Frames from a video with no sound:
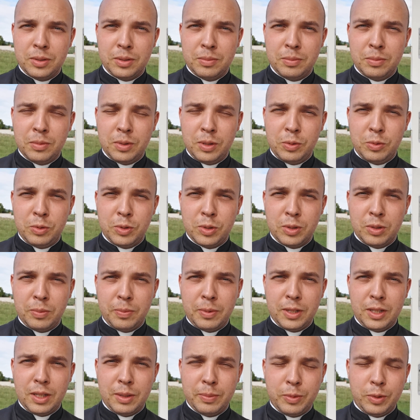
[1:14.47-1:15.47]
modlił się do
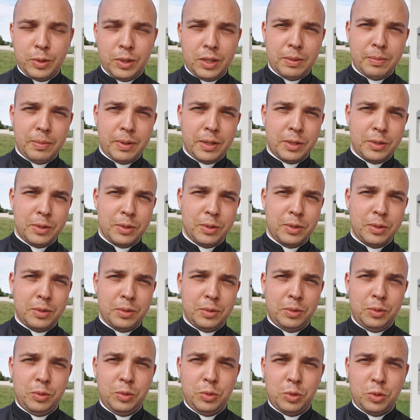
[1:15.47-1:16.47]
Pana Boga, bardzo
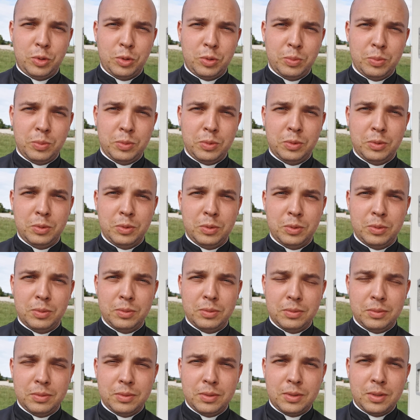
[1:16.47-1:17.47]
już mu
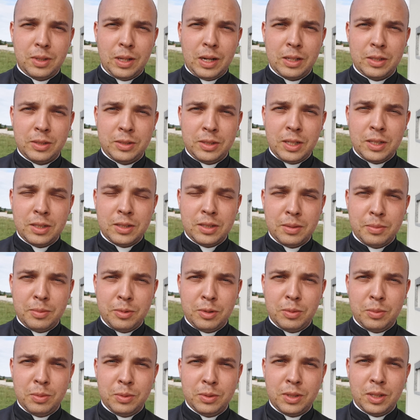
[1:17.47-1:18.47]
coraz ciężej
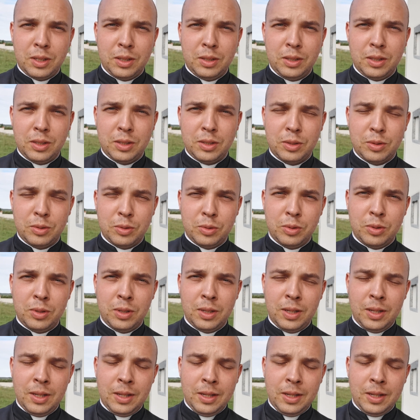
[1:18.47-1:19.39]
było mu ten nieść lud.